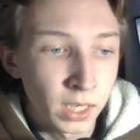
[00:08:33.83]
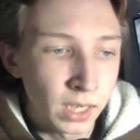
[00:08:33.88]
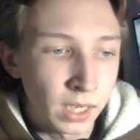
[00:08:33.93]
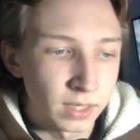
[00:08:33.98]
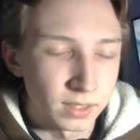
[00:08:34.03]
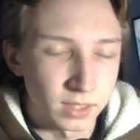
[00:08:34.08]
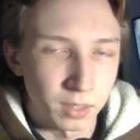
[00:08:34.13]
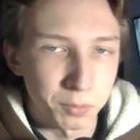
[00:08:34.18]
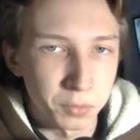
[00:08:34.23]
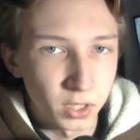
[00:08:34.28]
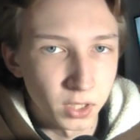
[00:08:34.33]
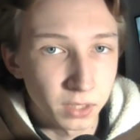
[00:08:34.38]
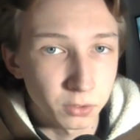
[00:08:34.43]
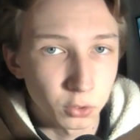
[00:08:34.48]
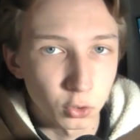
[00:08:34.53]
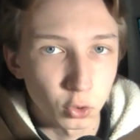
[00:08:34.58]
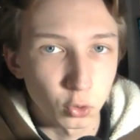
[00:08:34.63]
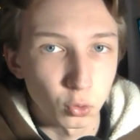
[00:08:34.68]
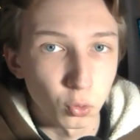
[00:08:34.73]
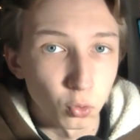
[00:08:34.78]
Самое главное,
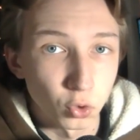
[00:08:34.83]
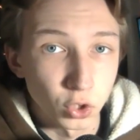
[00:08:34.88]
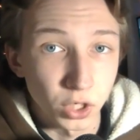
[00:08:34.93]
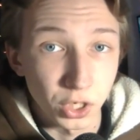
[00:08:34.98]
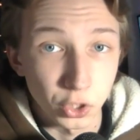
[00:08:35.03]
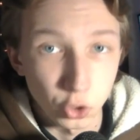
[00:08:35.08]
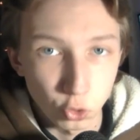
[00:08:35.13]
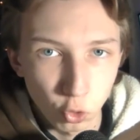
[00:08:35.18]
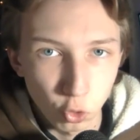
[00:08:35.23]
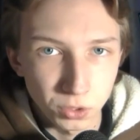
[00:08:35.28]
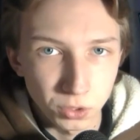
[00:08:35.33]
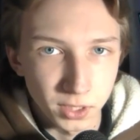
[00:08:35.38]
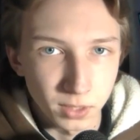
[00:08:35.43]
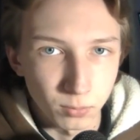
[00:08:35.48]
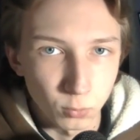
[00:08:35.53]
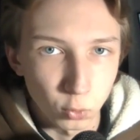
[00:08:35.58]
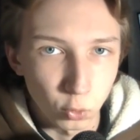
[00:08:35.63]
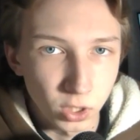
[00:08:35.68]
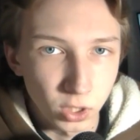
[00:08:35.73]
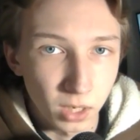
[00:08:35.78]
что уже очко на этом
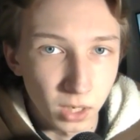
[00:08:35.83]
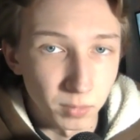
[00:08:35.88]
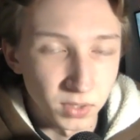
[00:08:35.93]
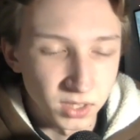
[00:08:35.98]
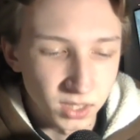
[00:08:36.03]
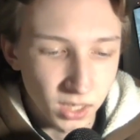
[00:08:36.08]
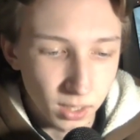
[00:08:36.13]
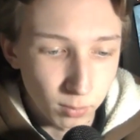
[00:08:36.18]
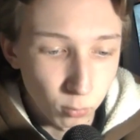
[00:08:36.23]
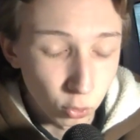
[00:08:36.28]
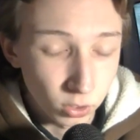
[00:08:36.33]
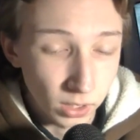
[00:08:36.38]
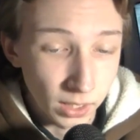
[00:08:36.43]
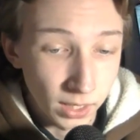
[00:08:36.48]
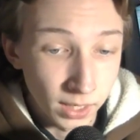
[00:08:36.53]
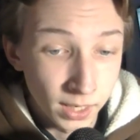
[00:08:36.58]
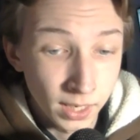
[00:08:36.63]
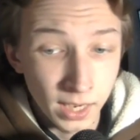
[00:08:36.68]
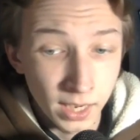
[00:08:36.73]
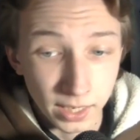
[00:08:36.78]
турнире мы заработали.
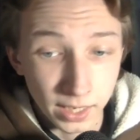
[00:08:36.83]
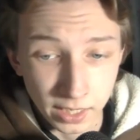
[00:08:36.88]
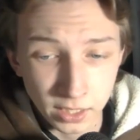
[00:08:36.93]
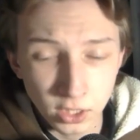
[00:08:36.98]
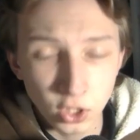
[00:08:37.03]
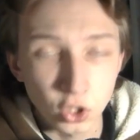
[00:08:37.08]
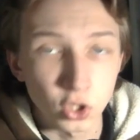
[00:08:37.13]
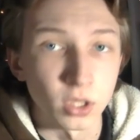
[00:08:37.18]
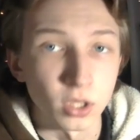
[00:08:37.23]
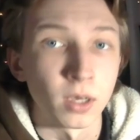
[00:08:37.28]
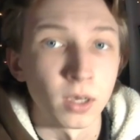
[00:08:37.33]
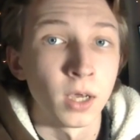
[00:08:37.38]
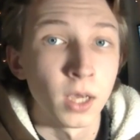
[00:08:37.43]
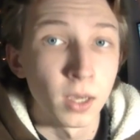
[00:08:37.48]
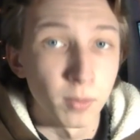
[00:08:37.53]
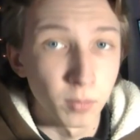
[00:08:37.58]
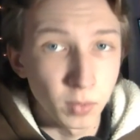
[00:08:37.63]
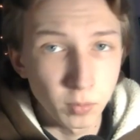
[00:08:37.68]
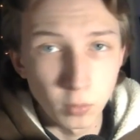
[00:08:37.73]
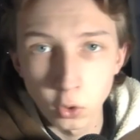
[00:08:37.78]
Конечно,
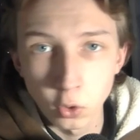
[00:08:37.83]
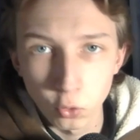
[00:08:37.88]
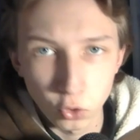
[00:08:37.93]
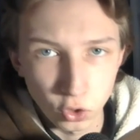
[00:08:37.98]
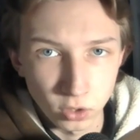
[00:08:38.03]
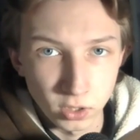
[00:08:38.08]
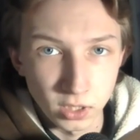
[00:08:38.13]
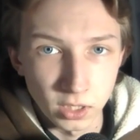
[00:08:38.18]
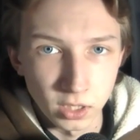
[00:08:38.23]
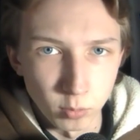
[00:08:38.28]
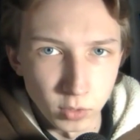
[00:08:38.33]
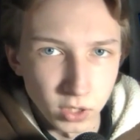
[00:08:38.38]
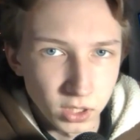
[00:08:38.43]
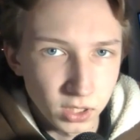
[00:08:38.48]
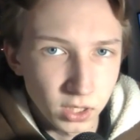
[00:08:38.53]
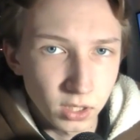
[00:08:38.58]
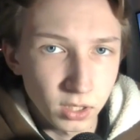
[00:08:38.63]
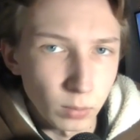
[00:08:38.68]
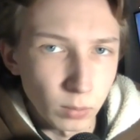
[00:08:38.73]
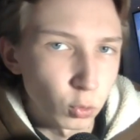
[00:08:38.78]
мы были очень сильно
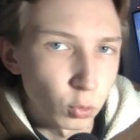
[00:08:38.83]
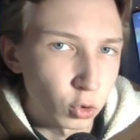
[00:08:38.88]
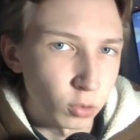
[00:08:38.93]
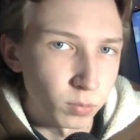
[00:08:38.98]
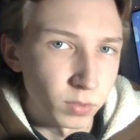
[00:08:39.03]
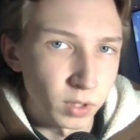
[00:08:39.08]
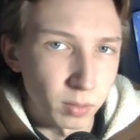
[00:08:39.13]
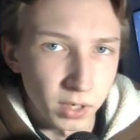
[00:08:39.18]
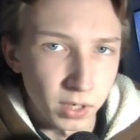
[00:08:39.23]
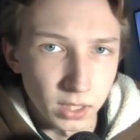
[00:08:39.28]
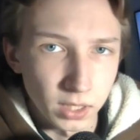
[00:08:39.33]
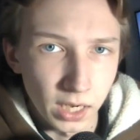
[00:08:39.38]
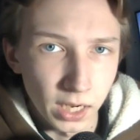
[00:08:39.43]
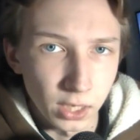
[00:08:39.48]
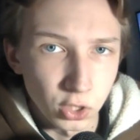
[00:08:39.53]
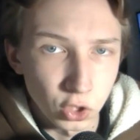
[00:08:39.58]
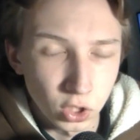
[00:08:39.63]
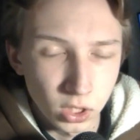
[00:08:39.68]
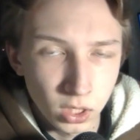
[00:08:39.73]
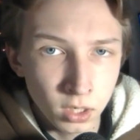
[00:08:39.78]
близки тому, чтобы набрать 3
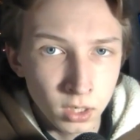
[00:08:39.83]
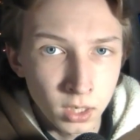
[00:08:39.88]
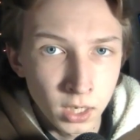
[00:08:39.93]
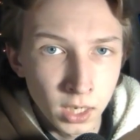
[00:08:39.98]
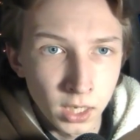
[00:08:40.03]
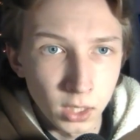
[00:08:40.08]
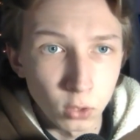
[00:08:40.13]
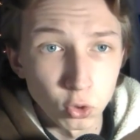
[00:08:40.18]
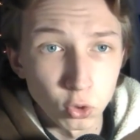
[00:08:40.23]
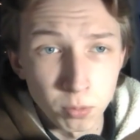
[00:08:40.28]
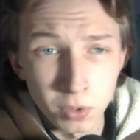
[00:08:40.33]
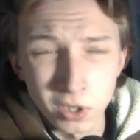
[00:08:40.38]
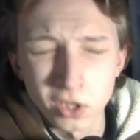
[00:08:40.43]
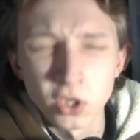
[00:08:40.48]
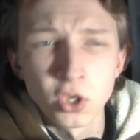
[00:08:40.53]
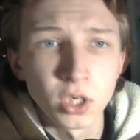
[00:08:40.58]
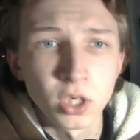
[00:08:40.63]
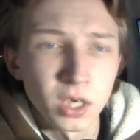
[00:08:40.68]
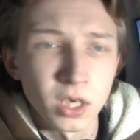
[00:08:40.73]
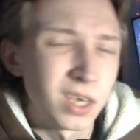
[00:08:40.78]
очка и уже
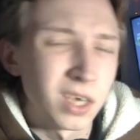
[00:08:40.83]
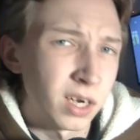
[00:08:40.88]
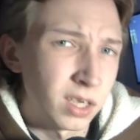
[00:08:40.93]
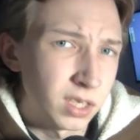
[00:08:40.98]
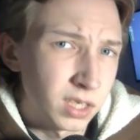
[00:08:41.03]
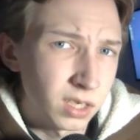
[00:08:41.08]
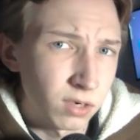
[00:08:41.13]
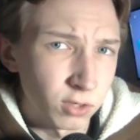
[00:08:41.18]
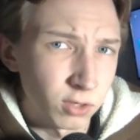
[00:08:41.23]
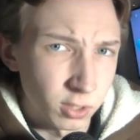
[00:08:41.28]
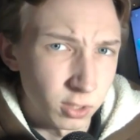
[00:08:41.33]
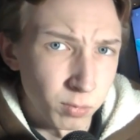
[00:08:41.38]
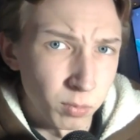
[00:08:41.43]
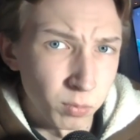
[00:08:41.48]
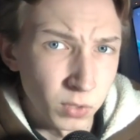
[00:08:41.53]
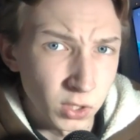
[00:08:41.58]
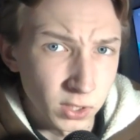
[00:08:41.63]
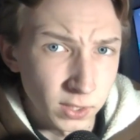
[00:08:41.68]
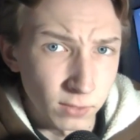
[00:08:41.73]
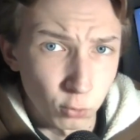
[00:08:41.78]
практически гарантировать себе
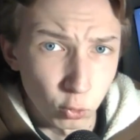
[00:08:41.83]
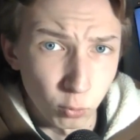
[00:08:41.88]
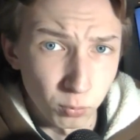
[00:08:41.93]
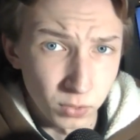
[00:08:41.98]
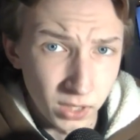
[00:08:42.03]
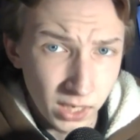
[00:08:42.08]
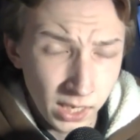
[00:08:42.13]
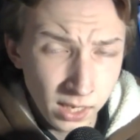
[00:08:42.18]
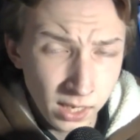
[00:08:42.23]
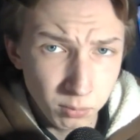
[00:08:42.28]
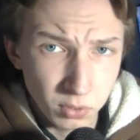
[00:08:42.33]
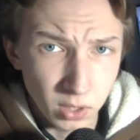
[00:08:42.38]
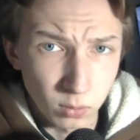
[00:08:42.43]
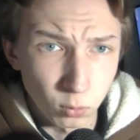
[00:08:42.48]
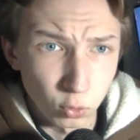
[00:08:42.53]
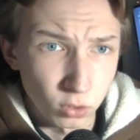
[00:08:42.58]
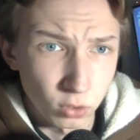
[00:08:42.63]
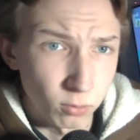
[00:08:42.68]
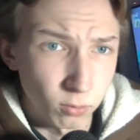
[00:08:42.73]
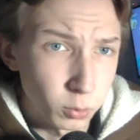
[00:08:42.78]
место в топ-3, потому
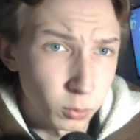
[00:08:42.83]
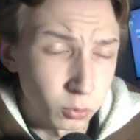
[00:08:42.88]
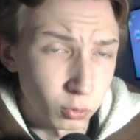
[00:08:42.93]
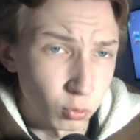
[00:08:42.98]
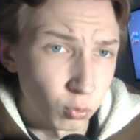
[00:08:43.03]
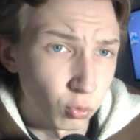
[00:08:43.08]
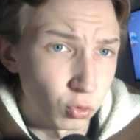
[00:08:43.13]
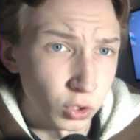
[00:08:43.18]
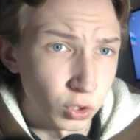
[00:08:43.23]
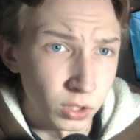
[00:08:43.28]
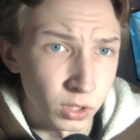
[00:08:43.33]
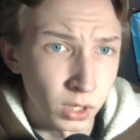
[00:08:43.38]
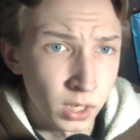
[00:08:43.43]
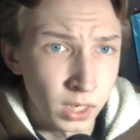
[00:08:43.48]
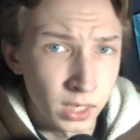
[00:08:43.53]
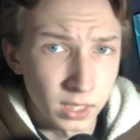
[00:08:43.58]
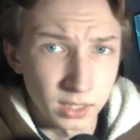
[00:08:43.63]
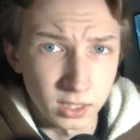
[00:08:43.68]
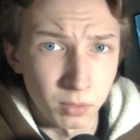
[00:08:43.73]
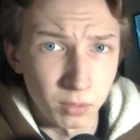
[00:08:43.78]
что в любом случае
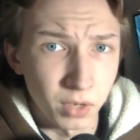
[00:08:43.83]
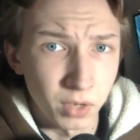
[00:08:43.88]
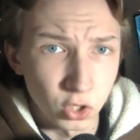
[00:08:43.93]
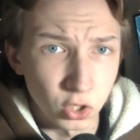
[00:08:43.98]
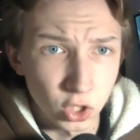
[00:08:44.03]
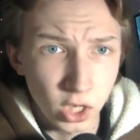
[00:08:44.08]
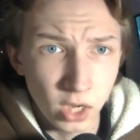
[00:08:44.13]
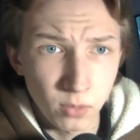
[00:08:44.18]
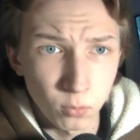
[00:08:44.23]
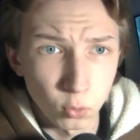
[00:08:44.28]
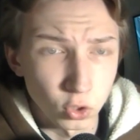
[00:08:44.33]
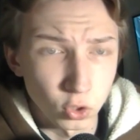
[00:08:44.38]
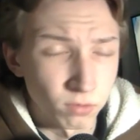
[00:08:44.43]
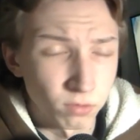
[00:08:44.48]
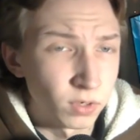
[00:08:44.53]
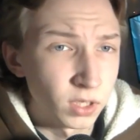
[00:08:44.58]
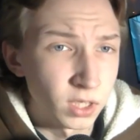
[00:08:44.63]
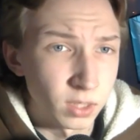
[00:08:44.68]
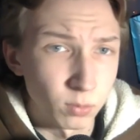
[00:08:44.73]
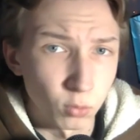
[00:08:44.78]
с тремя очками уже
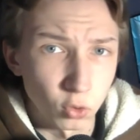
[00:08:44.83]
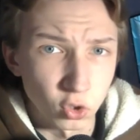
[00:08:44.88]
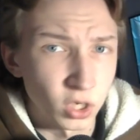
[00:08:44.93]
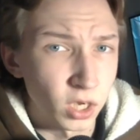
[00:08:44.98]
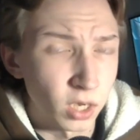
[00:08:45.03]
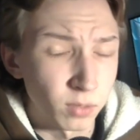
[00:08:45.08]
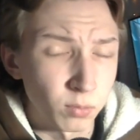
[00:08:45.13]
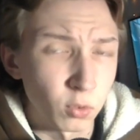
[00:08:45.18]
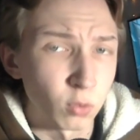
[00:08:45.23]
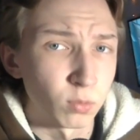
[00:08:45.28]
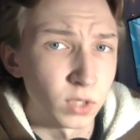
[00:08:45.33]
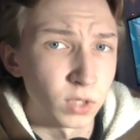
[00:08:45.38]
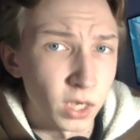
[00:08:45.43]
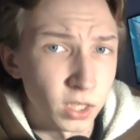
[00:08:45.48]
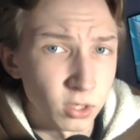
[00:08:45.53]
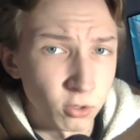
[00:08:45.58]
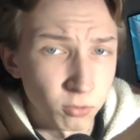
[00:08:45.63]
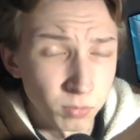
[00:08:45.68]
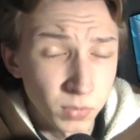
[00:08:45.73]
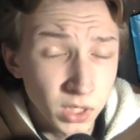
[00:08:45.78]
выйти можно как минимум с
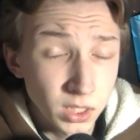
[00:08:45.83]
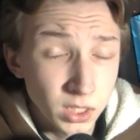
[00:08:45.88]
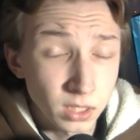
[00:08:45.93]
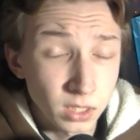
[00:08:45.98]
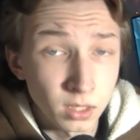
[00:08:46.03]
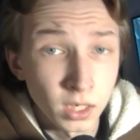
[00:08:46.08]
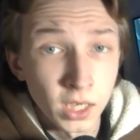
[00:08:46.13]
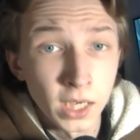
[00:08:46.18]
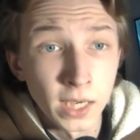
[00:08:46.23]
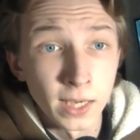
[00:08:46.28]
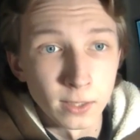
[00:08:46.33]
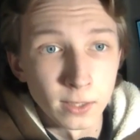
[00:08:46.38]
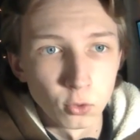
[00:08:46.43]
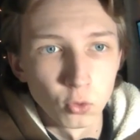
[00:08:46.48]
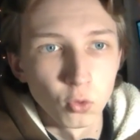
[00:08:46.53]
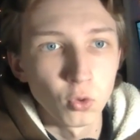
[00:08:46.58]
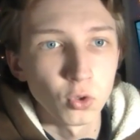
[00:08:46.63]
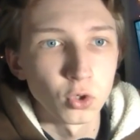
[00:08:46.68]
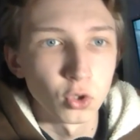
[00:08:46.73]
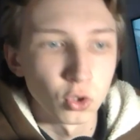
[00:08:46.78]
третьего места,
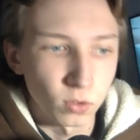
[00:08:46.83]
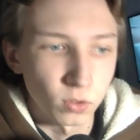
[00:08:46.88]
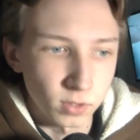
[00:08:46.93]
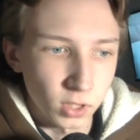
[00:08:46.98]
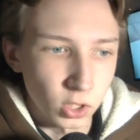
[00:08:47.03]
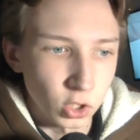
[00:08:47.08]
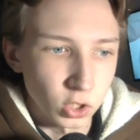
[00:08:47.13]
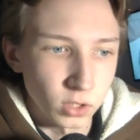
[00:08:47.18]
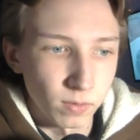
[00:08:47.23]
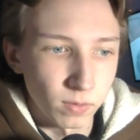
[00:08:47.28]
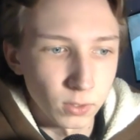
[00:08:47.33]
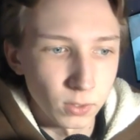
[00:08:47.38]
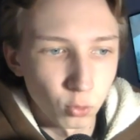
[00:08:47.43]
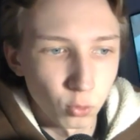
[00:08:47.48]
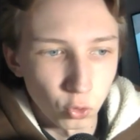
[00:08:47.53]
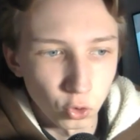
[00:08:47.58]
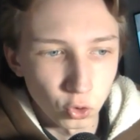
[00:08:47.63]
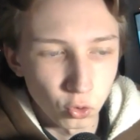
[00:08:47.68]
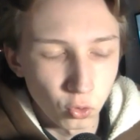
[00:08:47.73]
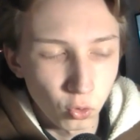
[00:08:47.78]
но ничего страшного, одно
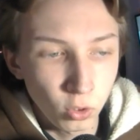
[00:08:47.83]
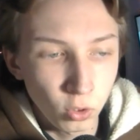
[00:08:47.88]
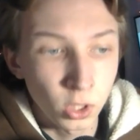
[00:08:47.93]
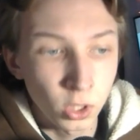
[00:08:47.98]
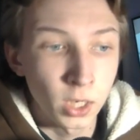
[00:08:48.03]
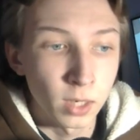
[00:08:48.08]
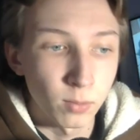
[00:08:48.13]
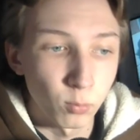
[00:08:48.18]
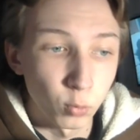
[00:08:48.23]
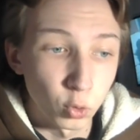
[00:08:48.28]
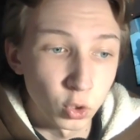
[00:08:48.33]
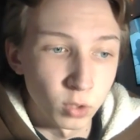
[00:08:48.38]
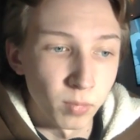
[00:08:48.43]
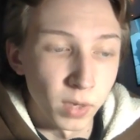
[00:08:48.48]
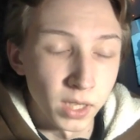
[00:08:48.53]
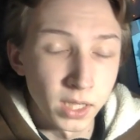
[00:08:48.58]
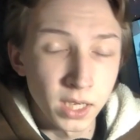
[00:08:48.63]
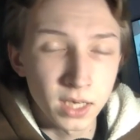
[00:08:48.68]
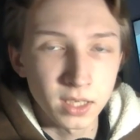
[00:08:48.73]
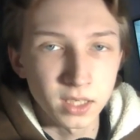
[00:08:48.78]
очко, будем
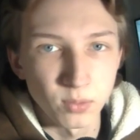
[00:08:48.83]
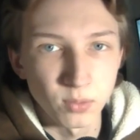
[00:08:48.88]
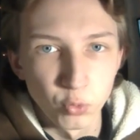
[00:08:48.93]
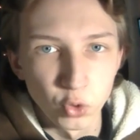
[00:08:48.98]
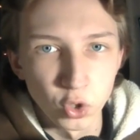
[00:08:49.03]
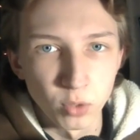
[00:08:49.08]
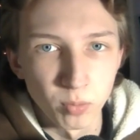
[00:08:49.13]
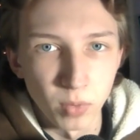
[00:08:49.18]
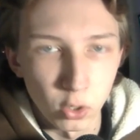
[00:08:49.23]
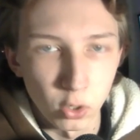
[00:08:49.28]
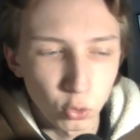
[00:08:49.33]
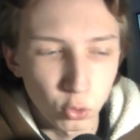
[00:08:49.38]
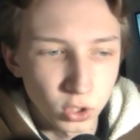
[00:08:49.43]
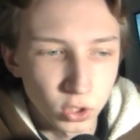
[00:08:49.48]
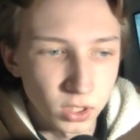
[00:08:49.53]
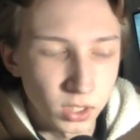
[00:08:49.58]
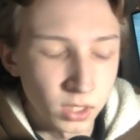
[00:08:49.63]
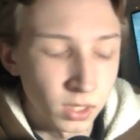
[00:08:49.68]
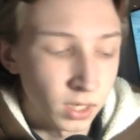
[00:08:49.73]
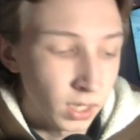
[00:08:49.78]
бодаться, будем
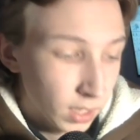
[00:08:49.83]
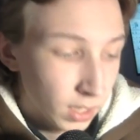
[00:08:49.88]
бороться.